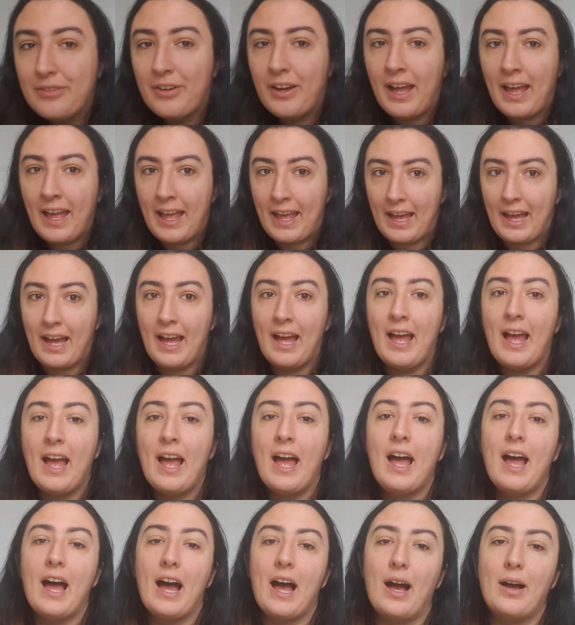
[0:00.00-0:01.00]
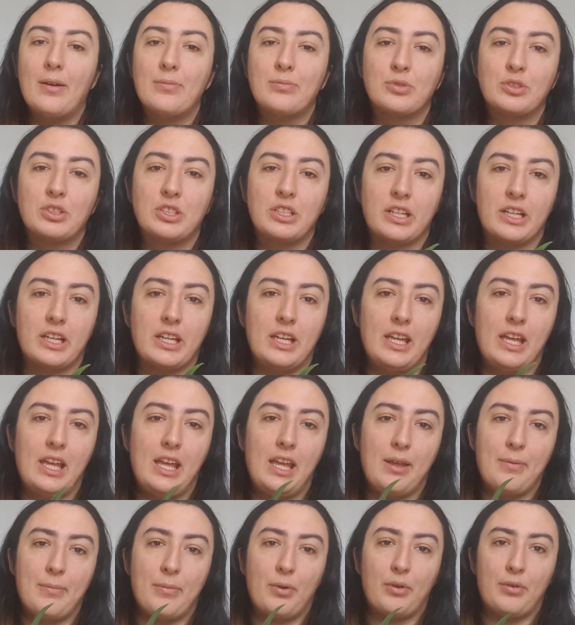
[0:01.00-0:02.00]
frère à mon chéri, et
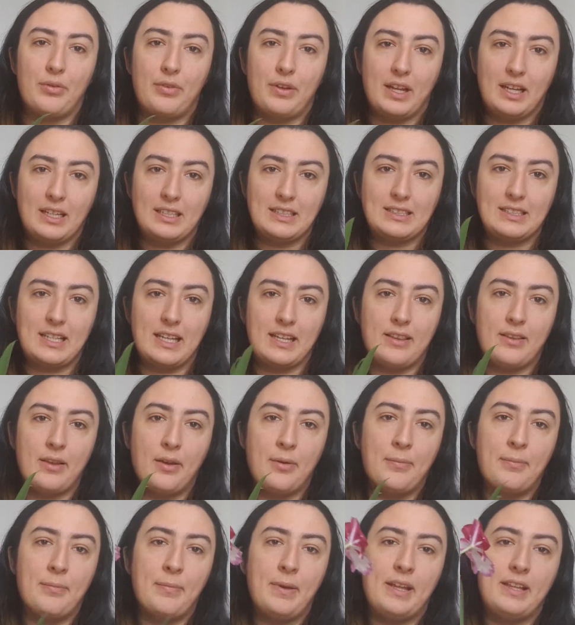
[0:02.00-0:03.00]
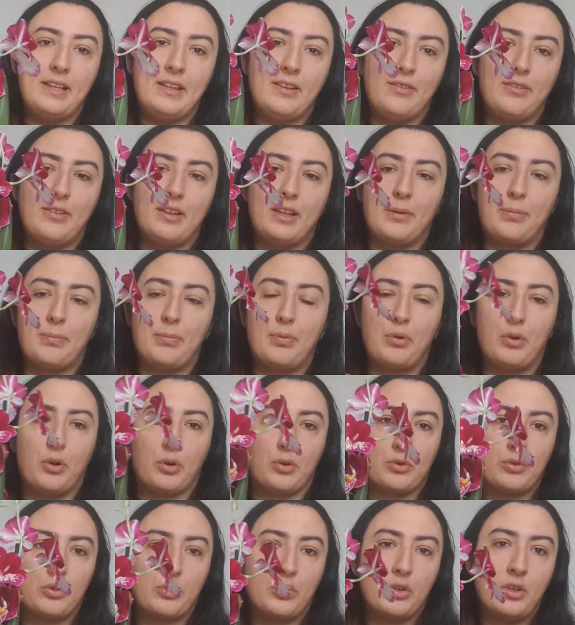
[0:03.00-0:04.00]
il m'a offert cette magnifique
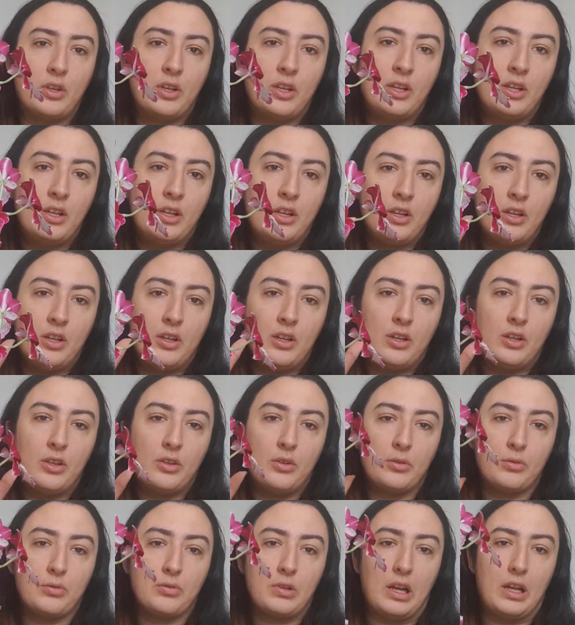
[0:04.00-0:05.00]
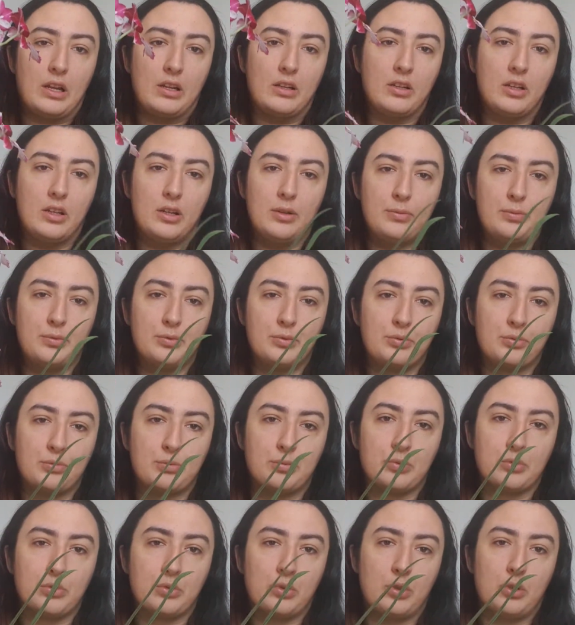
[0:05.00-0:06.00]
plante. Donc voilà, Hop, ah, je vous
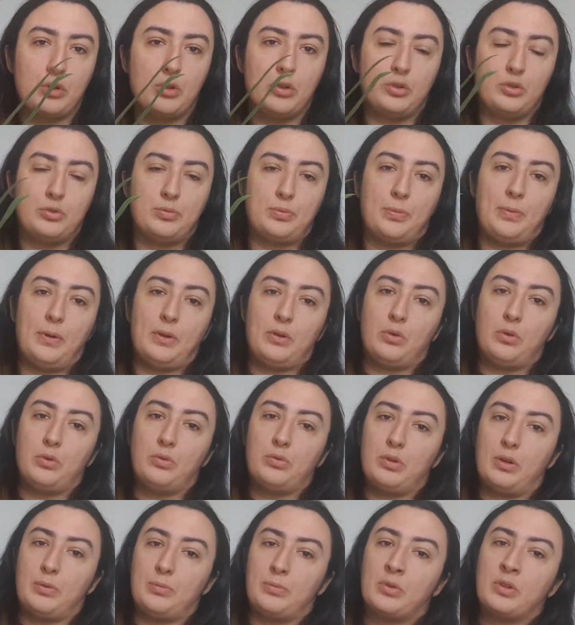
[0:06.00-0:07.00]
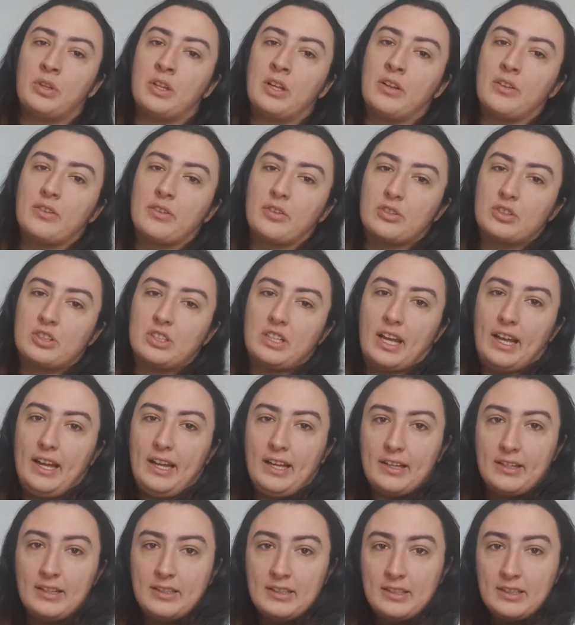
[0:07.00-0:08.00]
montre, je peux pas trop vous la montrer en entière,
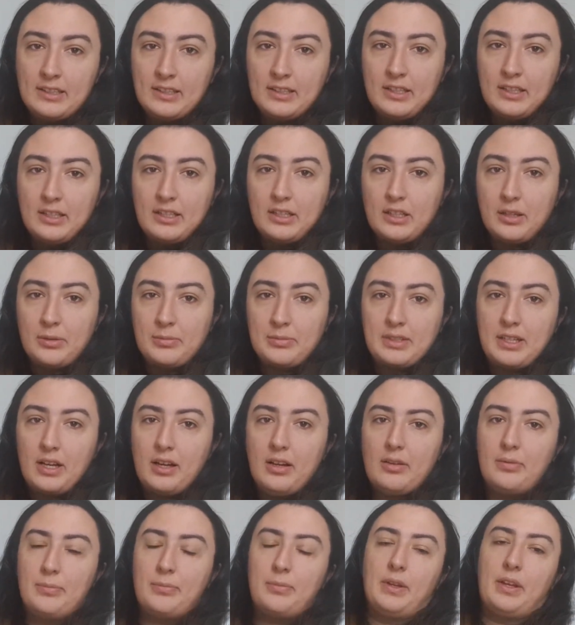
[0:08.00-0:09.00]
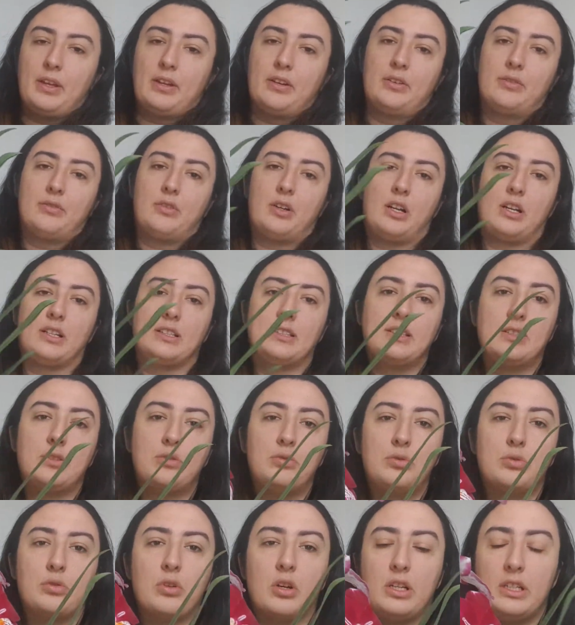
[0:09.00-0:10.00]
comme ça, mais euh, voilà,
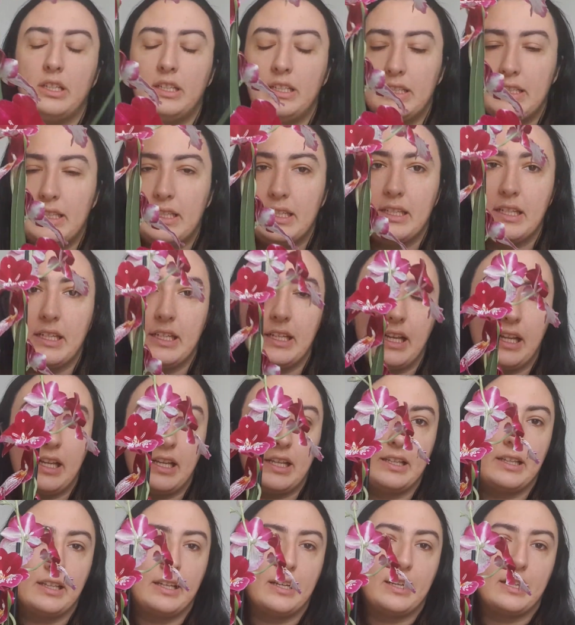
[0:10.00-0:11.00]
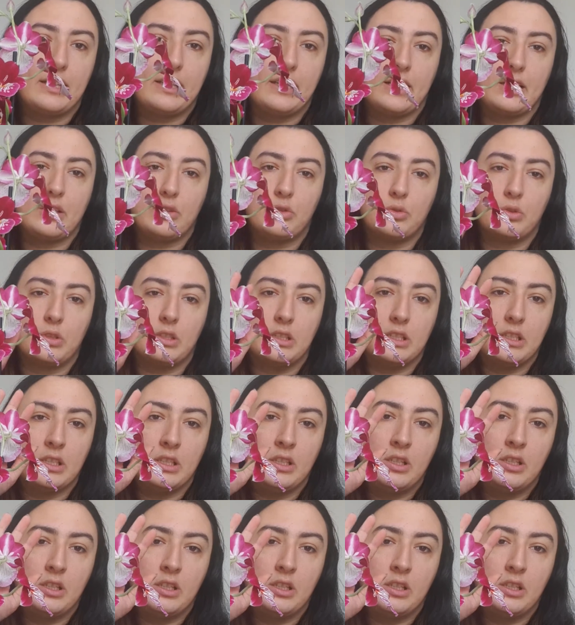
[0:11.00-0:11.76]
c'est une orchidée et elle est très très jolie.